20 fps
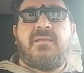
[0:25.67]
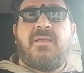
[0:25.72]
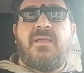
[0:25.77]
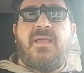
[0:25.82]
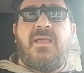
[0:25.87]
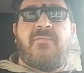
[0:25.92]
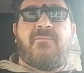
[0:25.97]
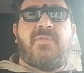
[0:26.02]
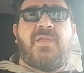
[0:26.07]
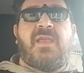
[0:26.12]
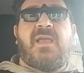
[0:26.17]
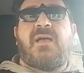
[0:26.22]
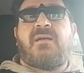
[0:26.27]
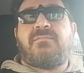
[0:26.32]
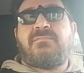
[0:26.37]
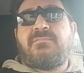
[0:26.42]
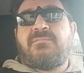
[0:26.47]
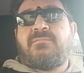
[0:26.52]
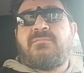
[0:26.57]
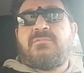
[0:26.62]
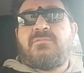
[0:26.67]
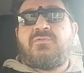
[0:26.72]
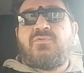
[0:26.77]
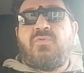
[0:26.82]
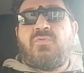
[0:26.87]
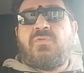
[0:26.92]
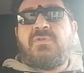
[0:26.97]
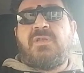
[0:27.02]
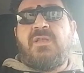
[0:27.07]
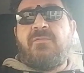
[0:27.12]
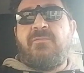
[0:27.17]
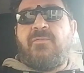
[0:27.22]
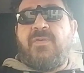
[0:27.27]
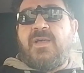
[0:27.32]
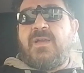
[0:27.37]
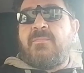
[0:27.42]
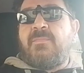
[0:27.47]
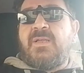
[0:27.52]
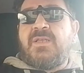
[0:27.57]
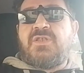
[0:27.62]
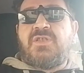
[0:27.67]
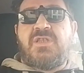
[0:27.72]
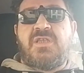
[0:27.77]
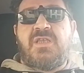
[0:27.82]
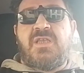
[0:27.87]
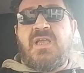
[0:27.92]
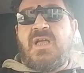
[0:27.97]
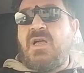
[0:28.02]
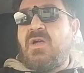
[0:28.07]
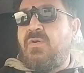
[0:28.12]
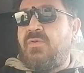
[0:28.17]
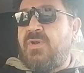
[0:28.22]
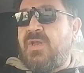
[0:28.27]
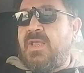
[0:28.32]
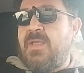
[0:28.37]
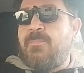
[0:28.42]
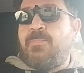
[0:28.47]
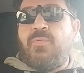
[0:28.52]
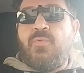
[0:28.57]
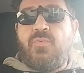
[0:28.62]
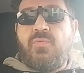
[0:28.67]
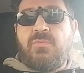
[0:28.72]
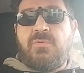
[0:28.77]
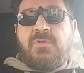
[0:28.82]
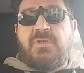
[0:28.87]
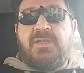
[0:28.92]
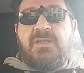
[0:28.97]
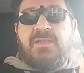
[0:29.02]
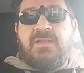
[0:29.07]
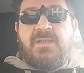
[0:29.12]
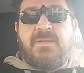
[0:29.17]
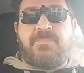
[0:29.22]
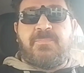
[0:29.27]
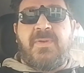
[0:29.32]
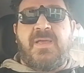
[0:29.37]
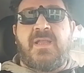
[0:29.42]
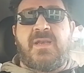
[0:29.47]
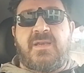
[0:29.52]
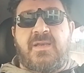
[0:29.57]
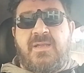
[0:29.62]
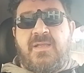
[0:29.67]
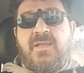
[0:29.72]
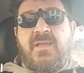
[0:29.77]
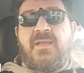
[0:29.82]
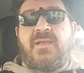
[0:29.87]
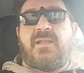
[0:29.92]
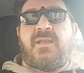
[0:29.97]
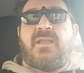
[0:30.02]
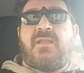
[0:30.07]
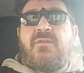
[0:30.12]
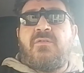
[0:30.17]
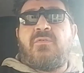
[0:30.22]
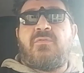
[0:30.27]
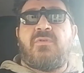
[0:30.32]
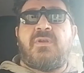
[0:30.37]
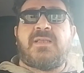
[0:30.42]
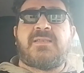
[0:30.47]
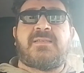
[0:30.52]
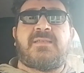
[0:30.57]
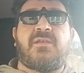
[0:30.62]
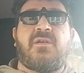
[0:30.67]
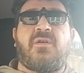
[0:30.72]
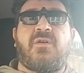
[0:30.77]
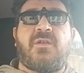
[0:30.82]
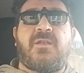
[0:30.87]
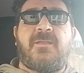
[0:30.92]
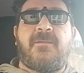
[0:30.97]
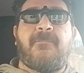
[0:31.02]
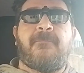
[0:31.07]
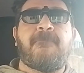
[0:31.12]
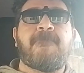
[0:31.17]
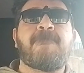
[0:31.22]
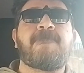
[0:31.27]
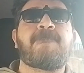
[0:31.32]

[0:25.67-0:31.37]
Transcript: e via, tutti in farmacia o nei punti di, per uh, le inoculazioni.